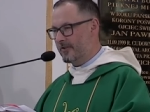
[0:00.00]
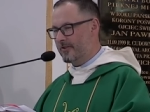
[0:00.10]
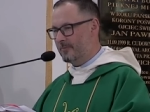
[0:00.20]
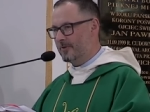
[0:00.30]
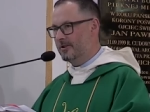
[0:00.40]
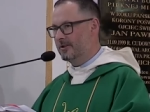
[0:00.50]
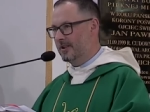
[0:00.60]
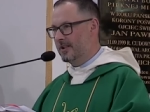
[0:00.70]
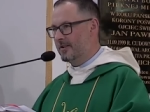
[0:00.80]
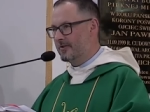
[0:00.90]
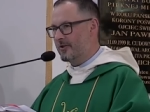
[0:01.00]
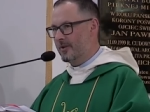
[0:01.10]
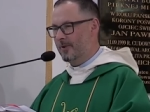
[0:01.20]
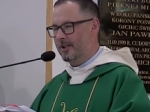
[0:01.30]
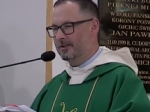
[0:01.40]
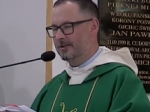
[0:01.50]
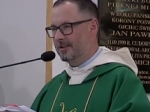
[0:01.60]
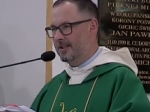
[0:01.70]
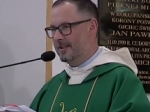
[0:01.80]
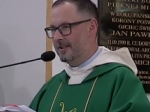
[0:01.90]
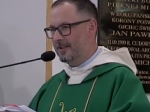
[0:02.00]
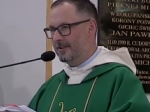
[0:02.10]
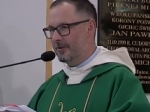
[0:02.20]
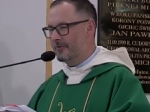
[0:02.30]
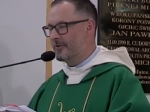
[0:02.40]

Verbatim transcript: Czasami trzeba to